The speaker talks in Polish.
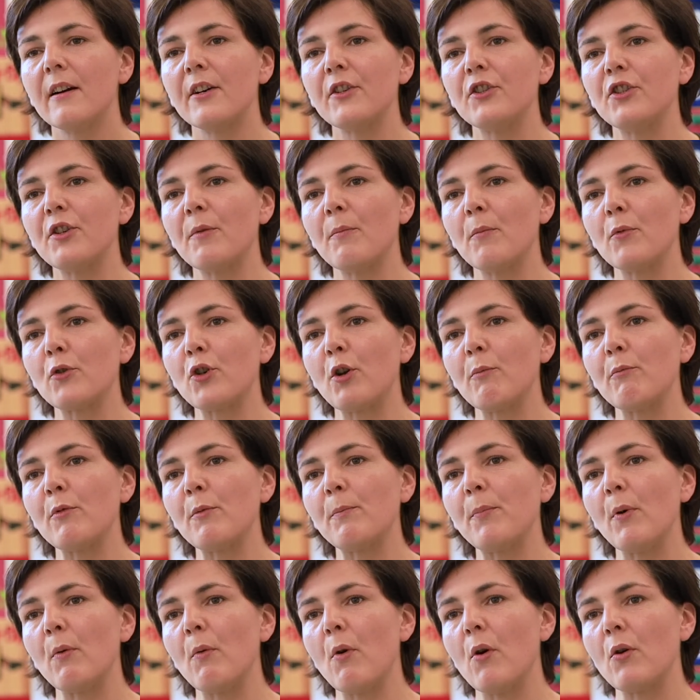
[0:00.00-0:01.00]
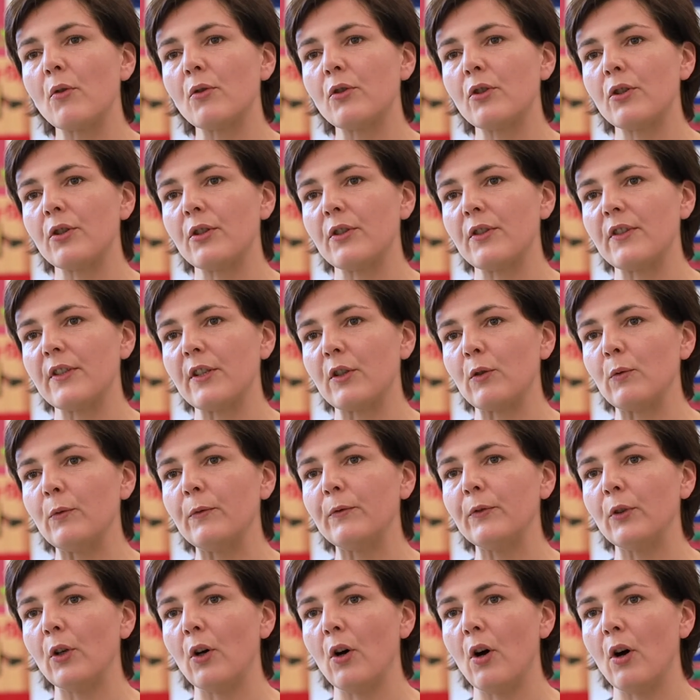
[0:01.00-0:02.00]
gdzie możemy połączyć
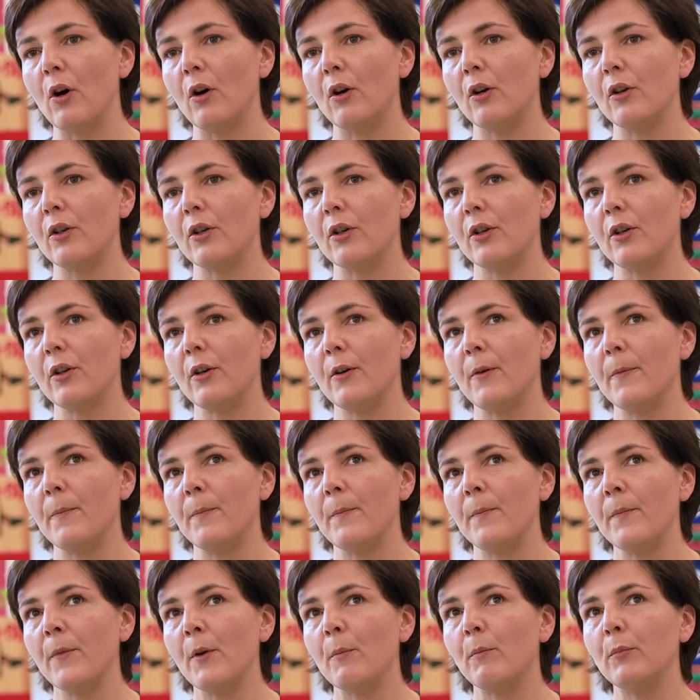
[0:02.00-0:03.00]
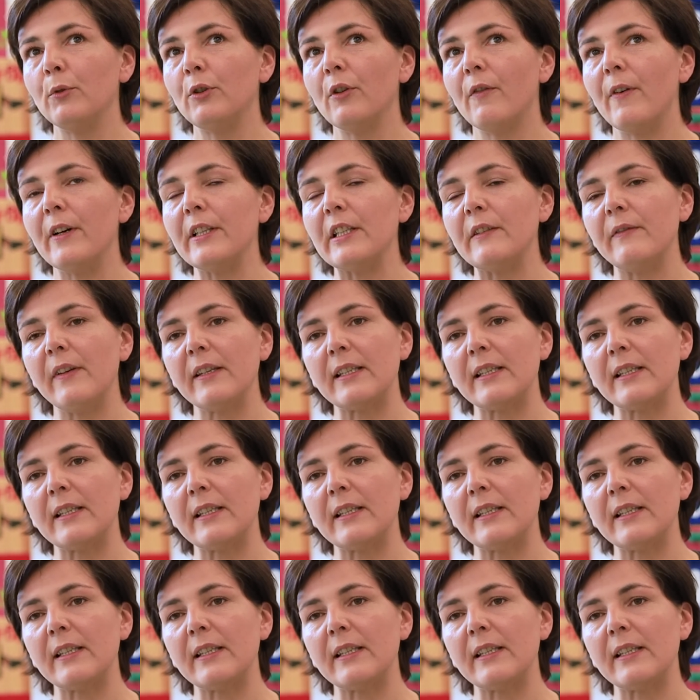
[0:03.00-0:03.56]
zarówno y, budowanie